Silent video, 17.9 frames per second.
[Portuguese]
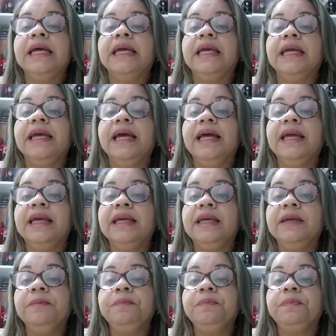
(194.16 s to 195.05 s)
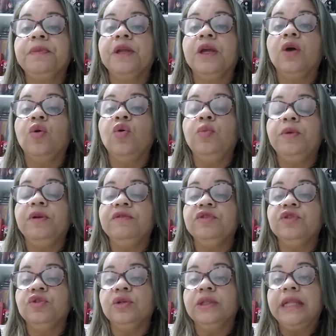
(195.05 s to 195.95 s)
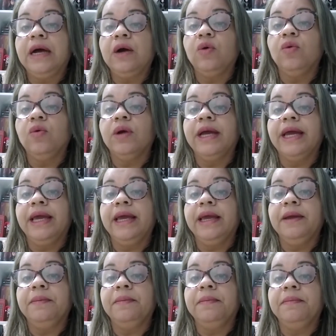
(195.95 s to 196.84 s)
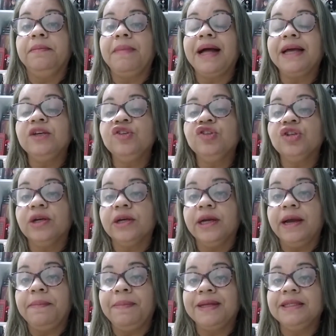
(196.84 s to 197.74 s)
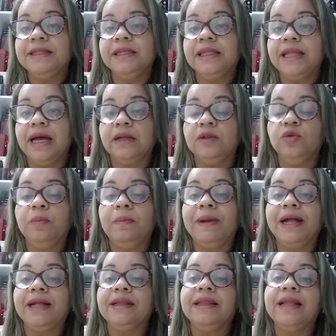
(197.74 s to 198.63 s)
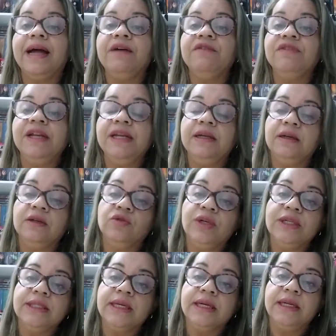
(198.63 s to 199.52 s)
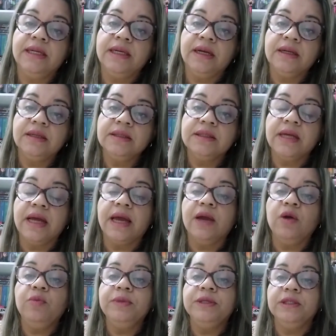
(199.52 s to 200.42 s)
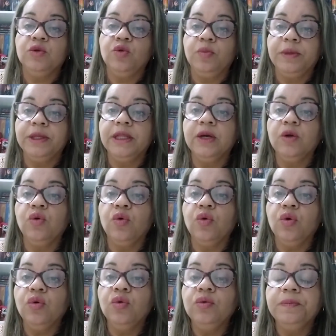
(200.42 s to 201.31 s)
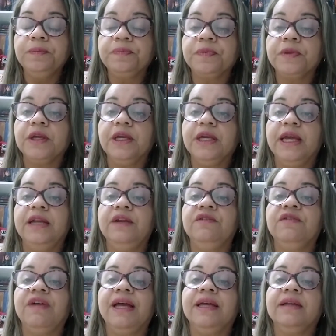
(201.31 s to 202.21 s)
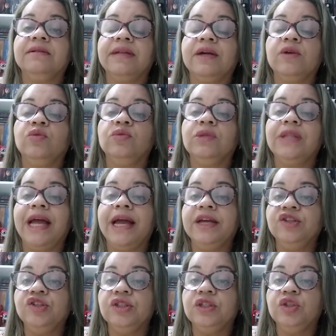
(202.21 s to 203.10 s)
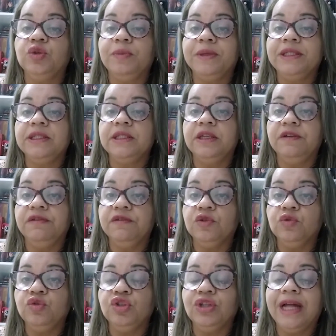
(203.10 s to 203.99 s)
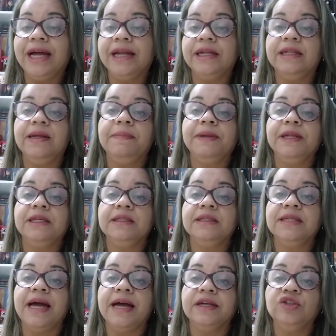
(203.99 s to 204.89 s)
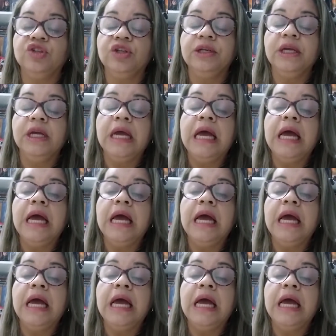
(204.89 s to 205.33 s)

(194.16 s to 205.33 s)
E aí o profissional é mais capacitado para estar tá avaliando essa criança é o psicopedagogo, que ele vai entrar com testes específicos da área da aprendizagem